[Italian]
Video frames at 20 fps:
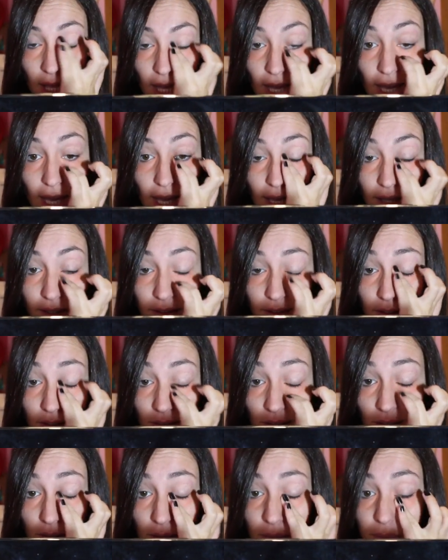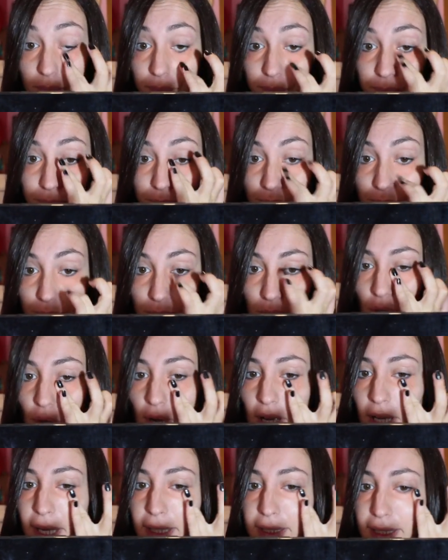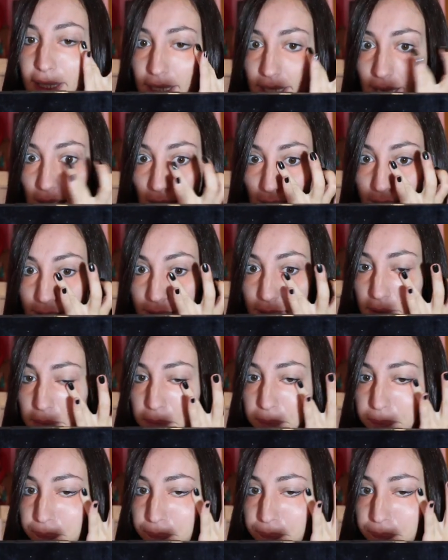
e um, li ho anche tagliati